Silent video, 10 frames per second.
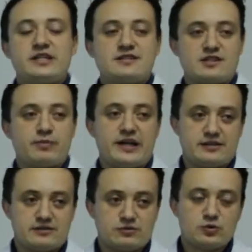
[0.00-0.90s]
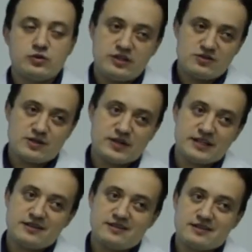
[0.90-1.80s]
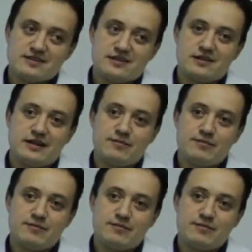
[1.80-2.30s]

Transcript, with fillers: principales. Uno de los ambientes es el